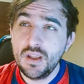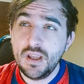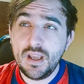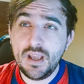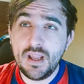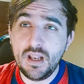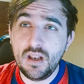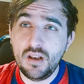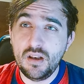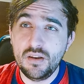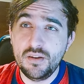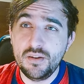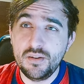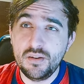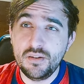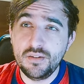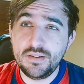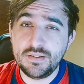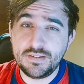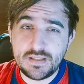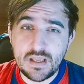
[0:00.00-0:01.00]

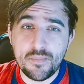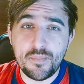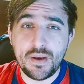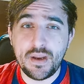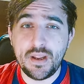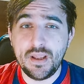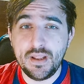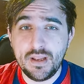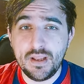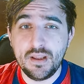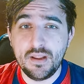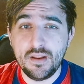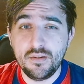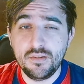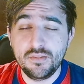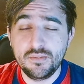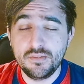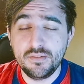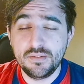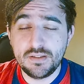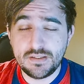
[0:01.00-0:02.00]
en mm, diciembre, eh,
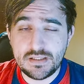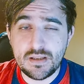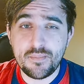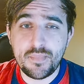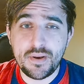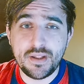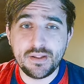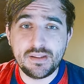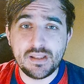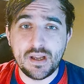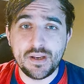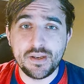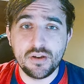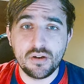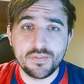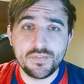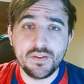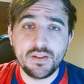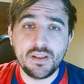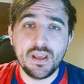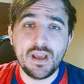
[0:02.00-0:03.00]
en diciembre de este año,
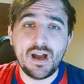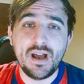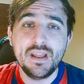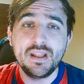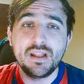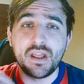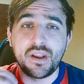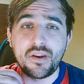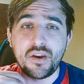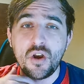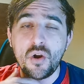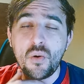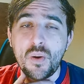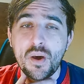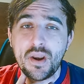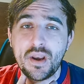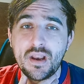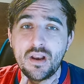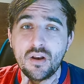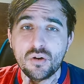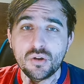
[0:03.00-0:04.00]
así que hay que
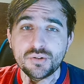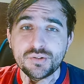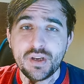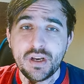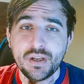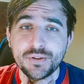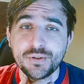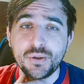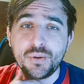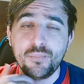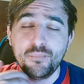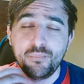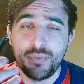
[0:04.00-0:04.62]
renovarle el contrato,